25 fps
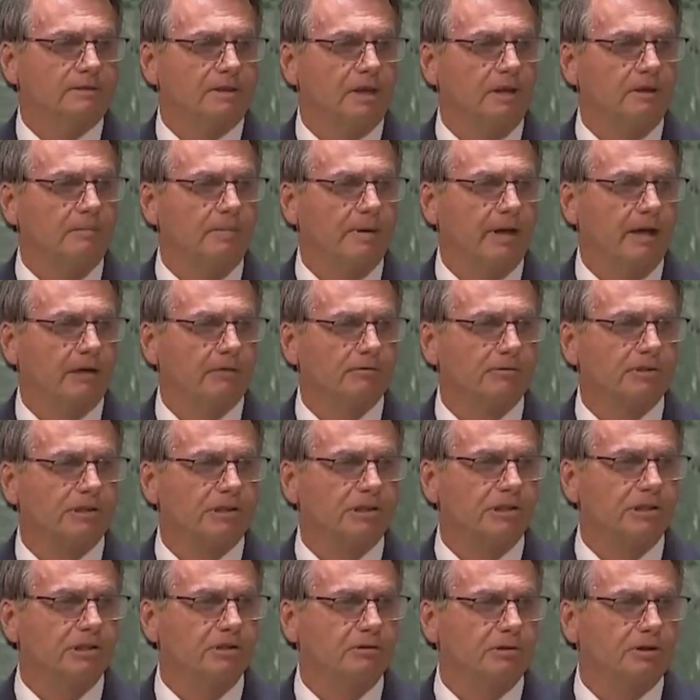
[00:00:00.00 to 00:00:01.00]
Também
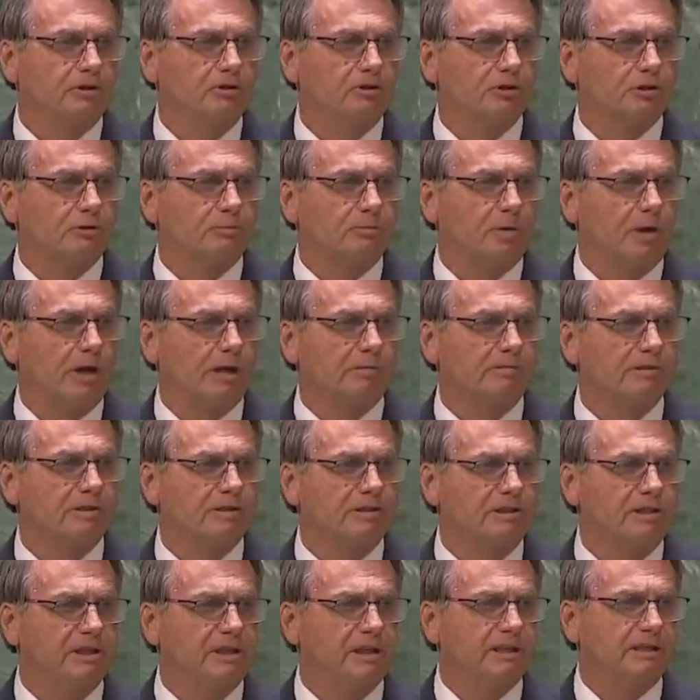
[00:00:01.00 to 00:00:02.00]
anuncio que nos
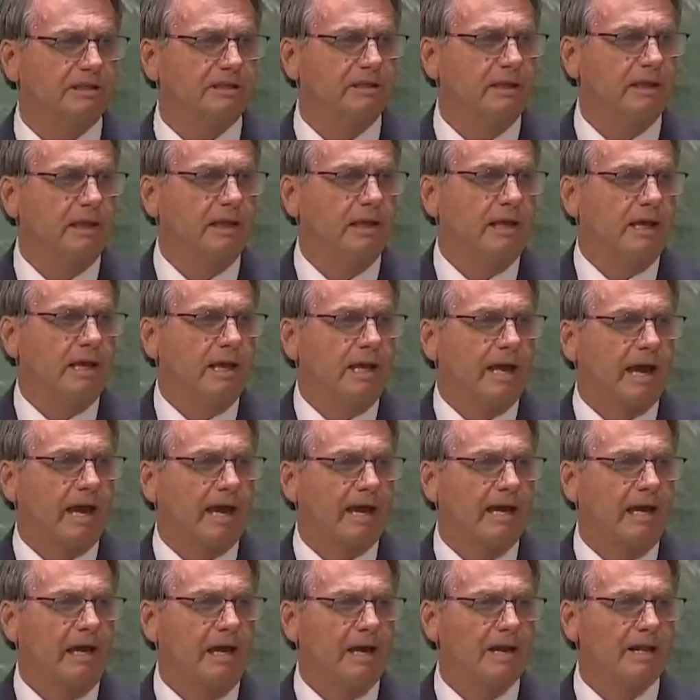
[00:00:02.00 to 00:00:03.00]
próximos dias
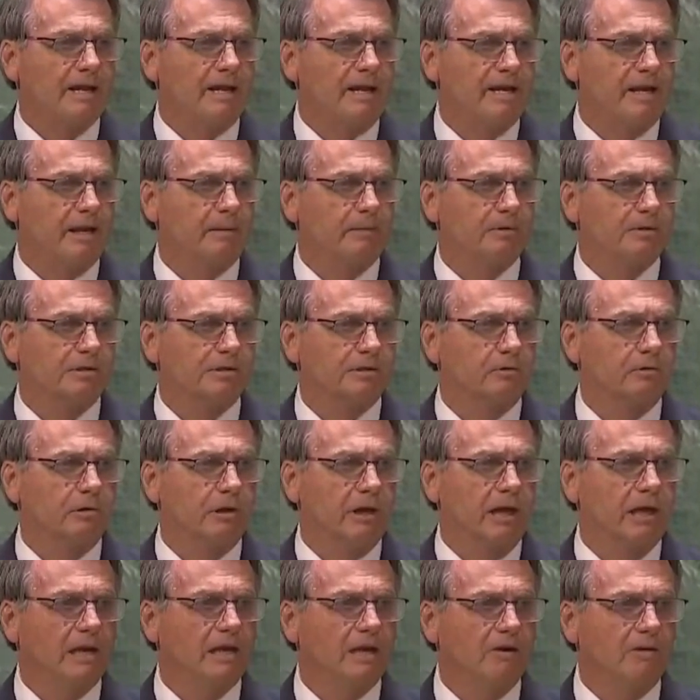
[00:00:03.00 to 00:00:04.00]
realizaremos o
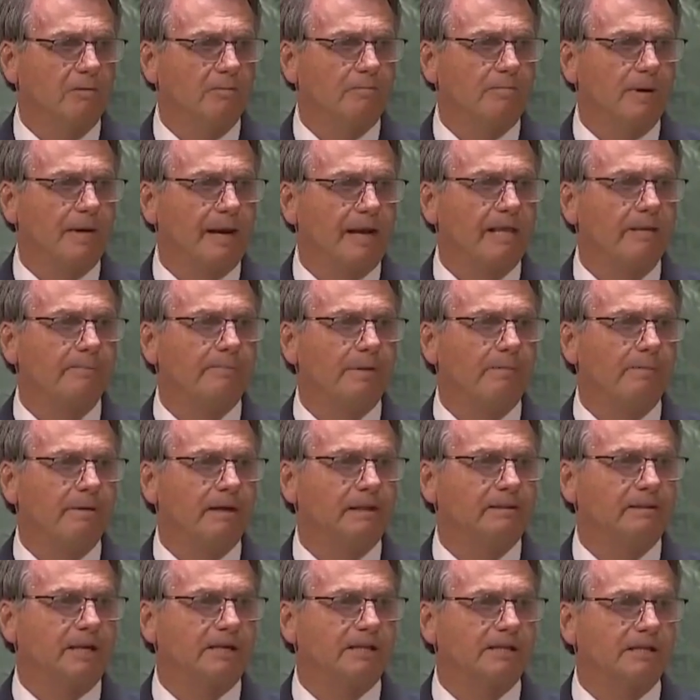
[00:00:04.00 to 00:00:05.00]
leilão para
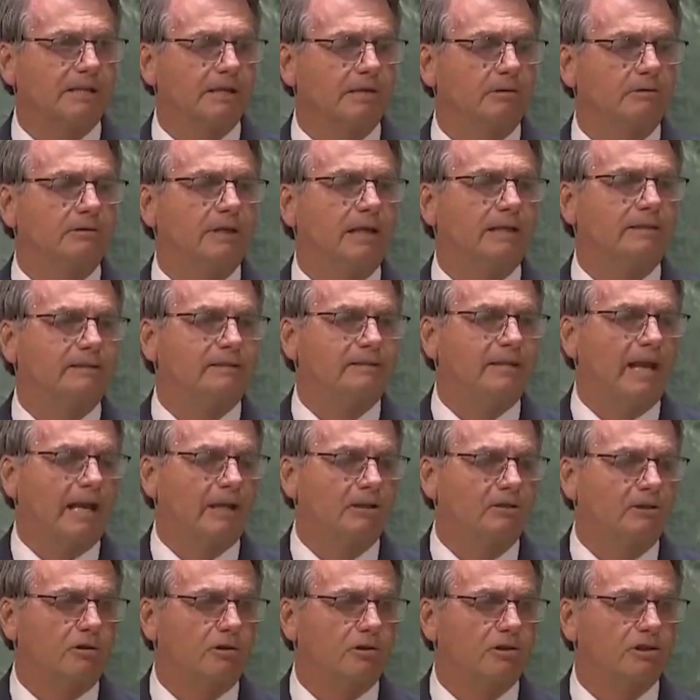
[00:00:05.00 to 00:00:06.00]
implementação da
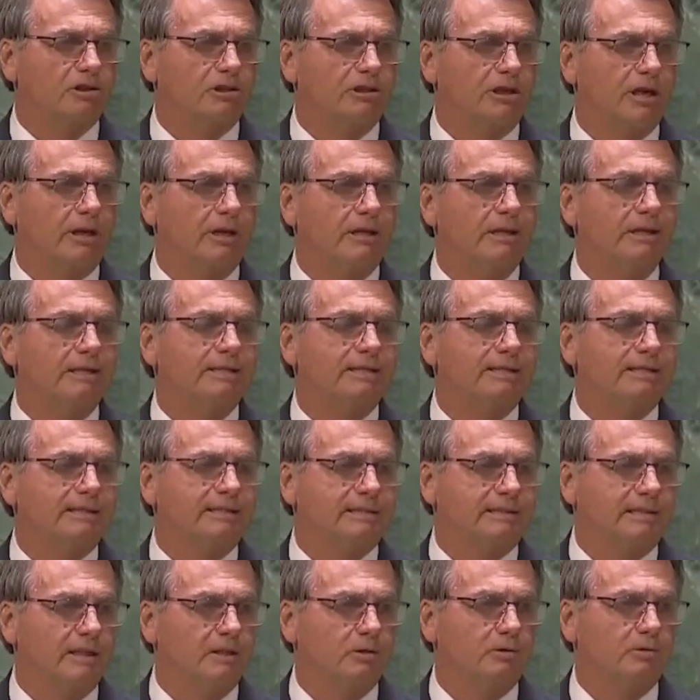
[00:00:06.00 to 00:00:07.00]
tecnologia
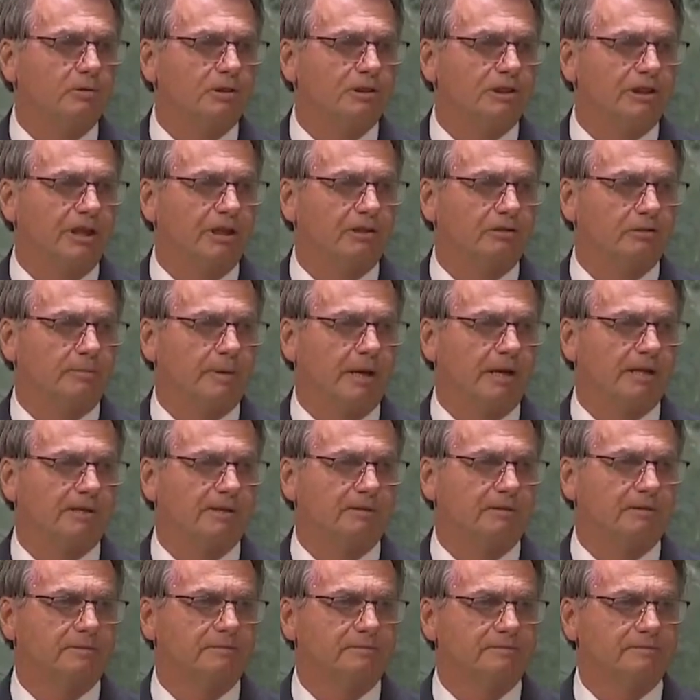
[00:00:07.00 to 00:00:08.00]
5G no
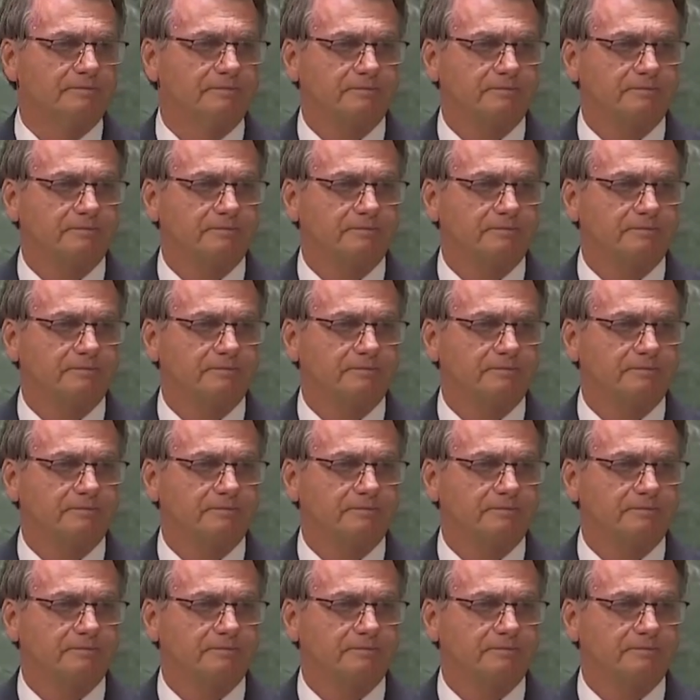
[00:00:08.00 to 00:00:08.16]
Brasil.